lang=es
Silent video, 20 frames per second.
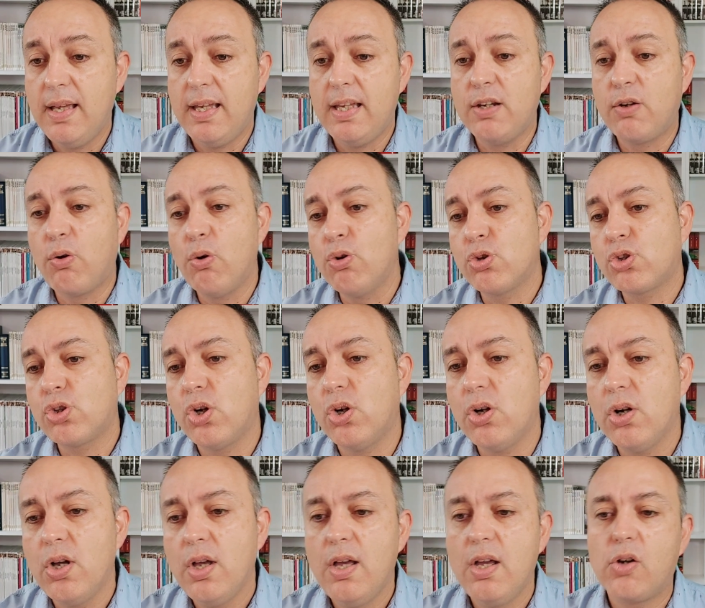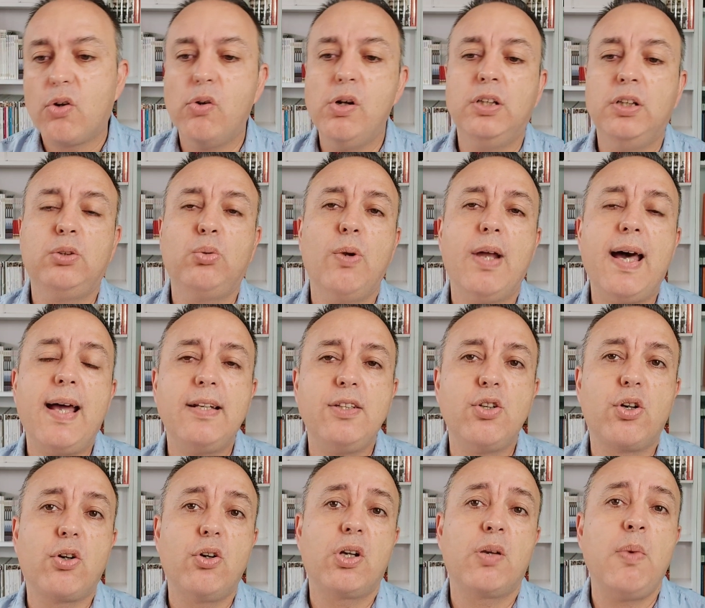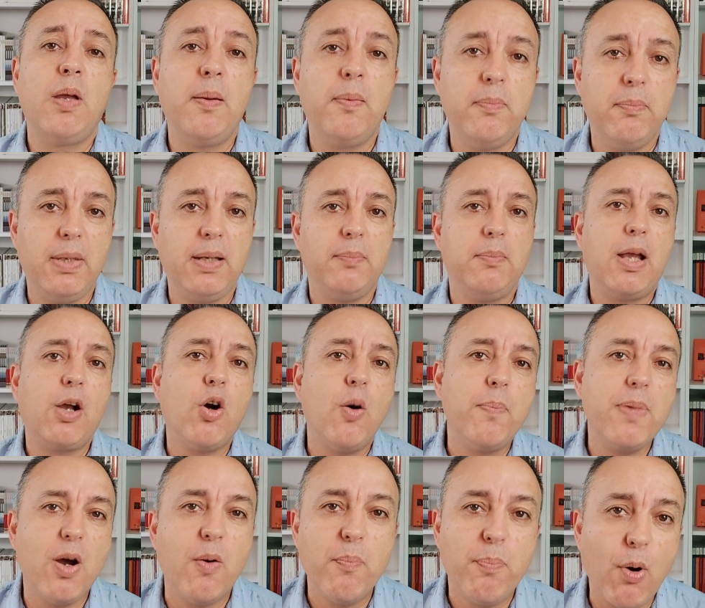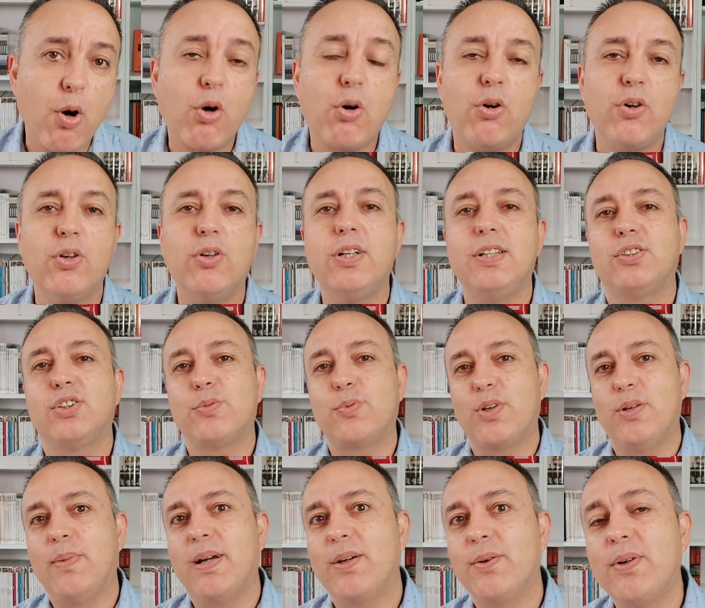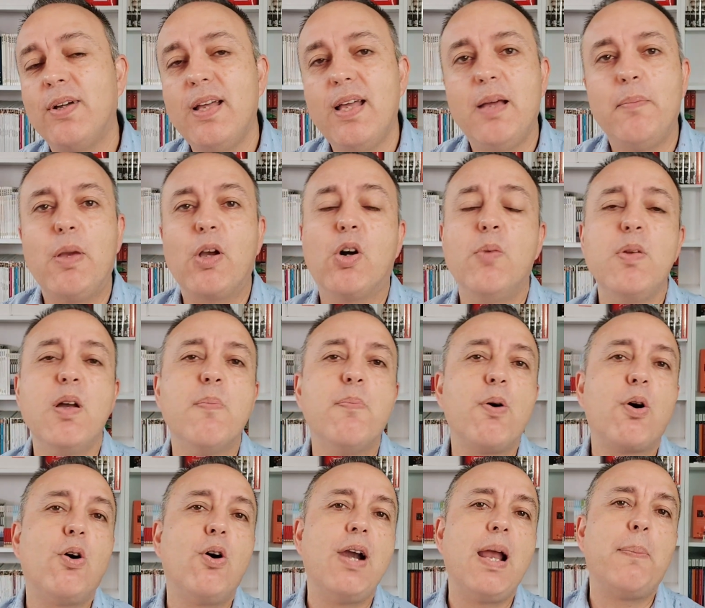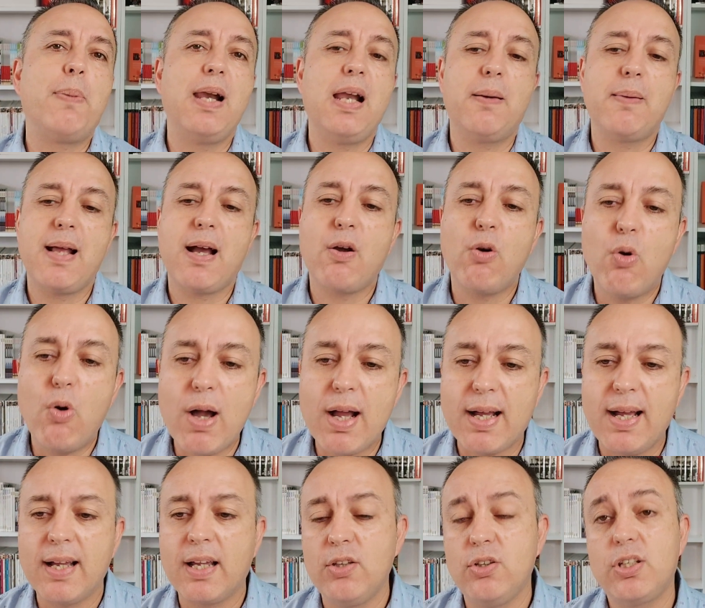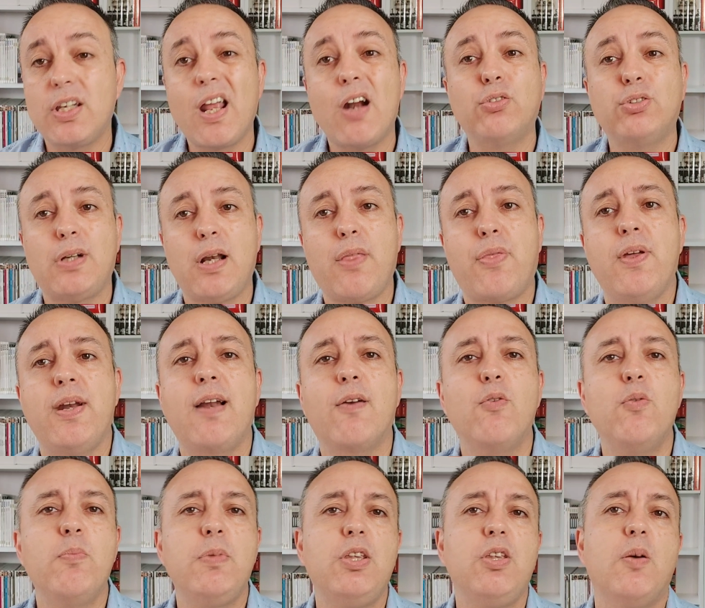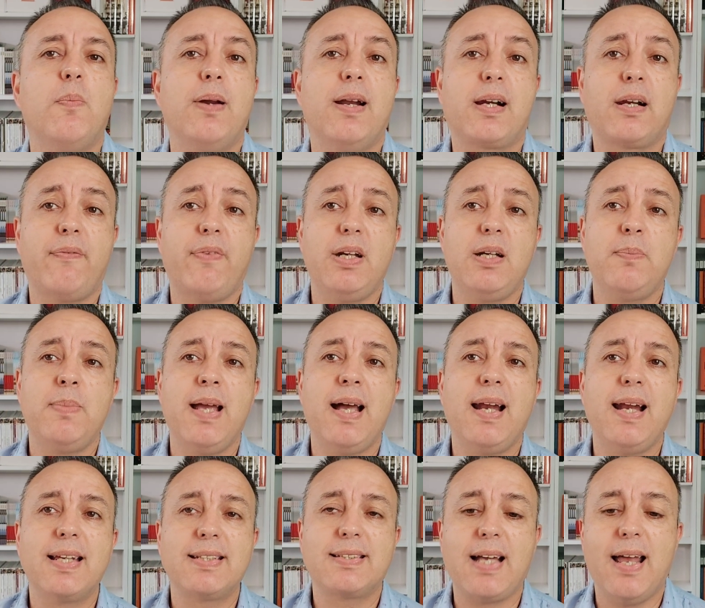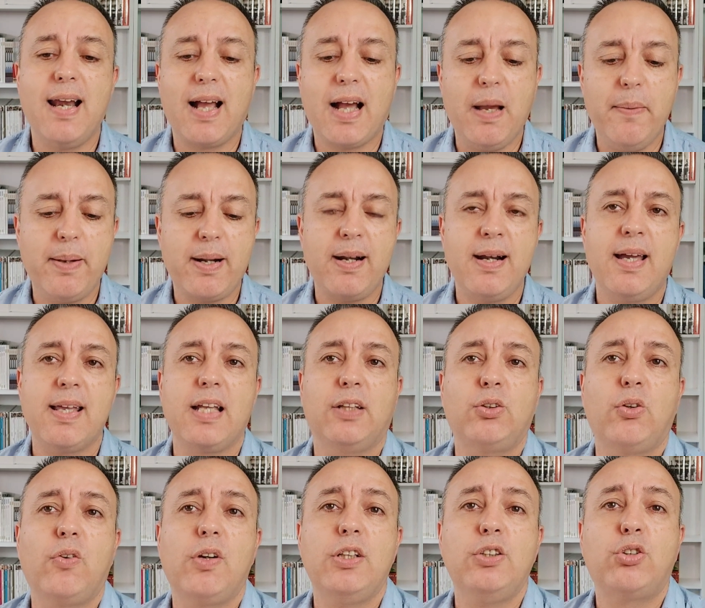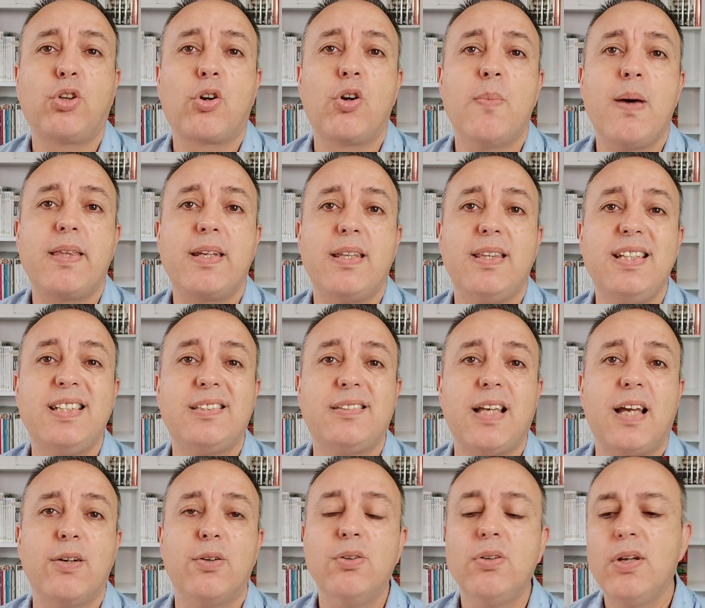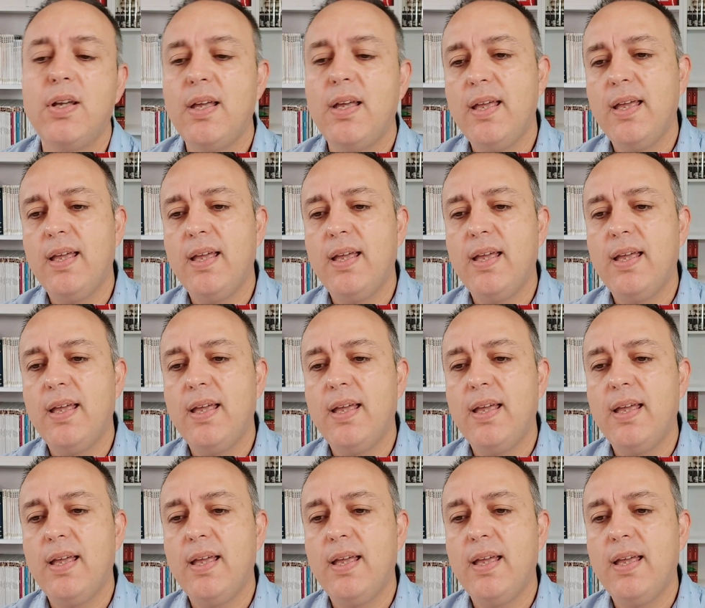Incluso con el titular yo creo que me, copia un poco, ¿no? Esto es broma, ¿no? Me copia un poco la palabra cloaca, que yo ya lo utilicé en algún vídeo para referirme a, a la caverna y a todo el entorno madridista, ¿no?